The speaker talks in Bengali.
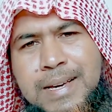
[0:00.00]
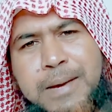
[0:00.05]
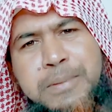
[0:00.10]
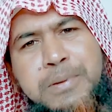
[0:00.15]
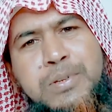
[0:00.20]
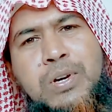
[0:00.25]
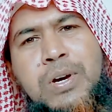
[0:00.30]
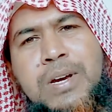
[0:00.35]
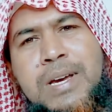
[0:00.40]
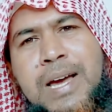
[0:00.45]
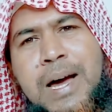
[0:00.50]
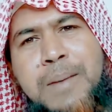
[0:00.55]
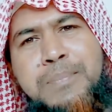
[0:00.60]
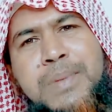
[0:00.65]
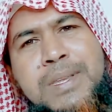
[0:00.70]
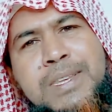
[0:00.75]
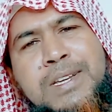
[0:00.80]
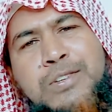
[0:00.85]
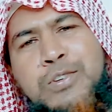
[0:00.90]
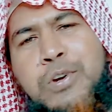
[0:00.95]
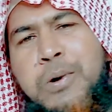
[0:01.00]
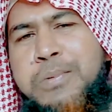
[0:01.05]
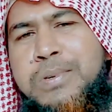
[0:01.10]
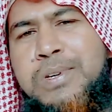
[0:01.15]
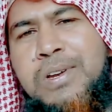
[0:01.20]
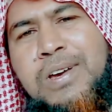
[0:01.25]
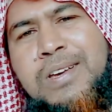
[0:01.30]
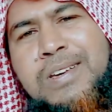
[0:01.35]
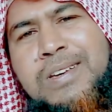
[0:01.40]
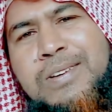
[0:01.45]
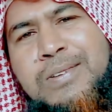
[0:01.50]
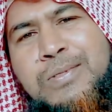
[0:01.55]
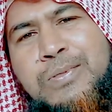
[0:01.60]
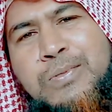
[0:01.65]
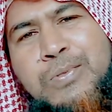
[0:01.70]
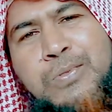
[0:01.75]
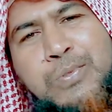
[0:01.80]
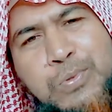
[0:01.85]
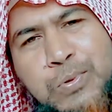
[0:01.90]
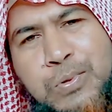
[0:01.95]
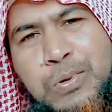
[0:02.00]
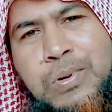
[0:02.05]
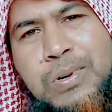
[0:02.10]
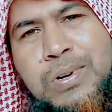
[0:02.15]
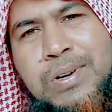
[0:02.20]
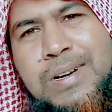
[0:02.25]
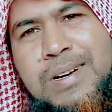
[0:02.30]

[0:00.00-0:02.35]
এ বিষয়ে আপনাদের সবিনয় উত্তর